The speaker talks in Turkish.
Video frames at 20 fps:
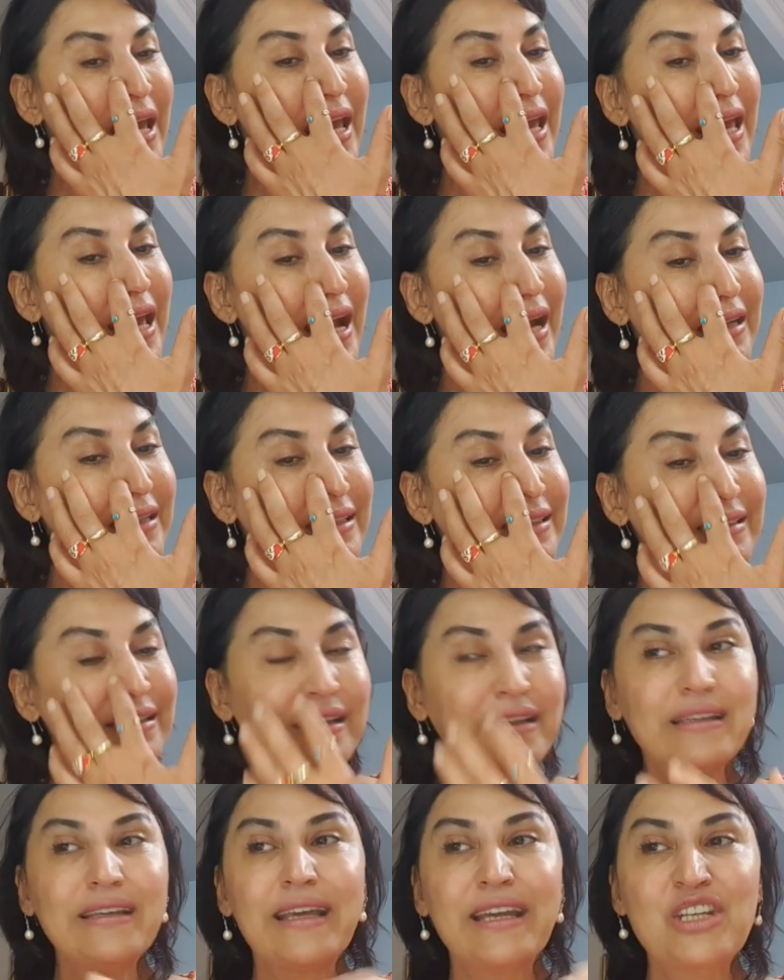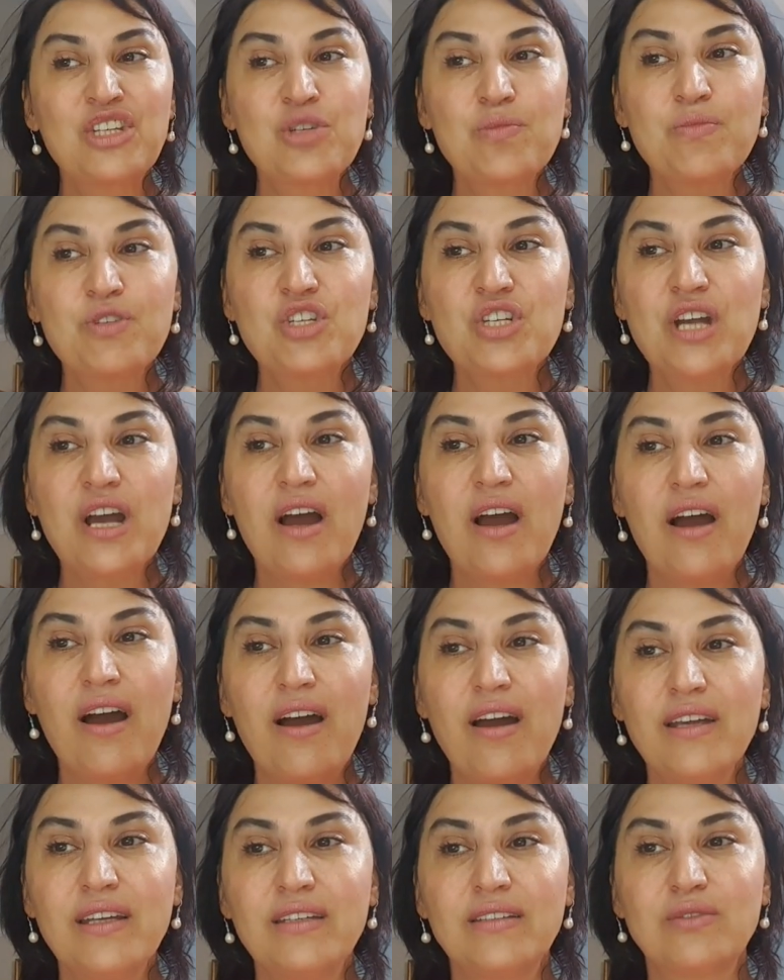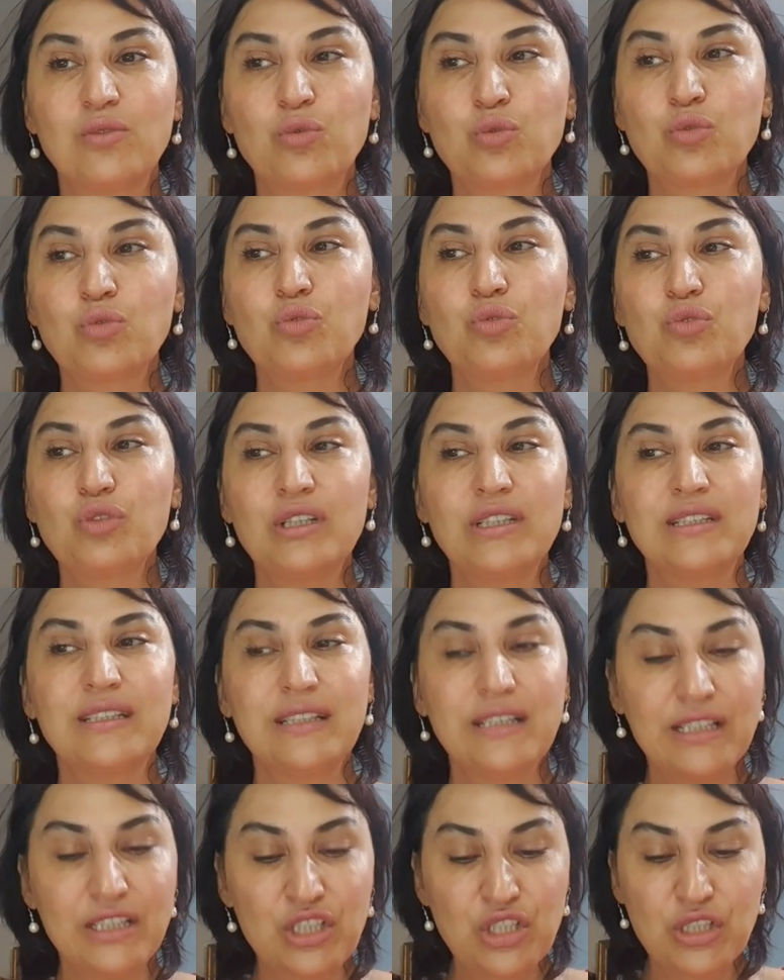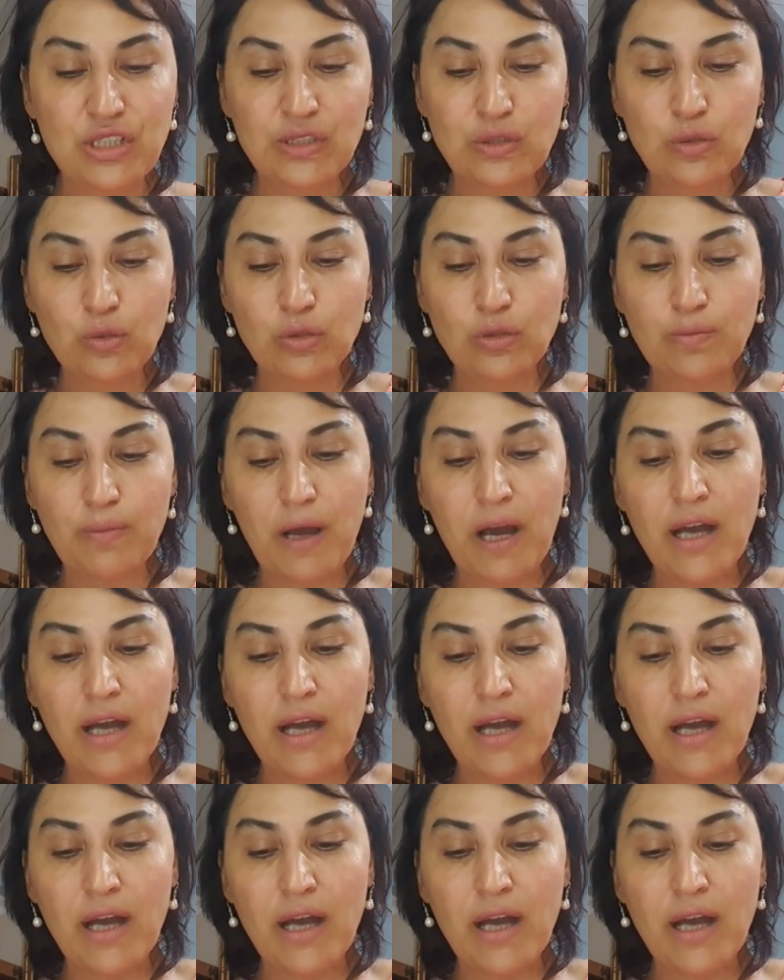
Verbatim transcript: Eğer ki de geçmişe ait uzun süredir ilişkisi olup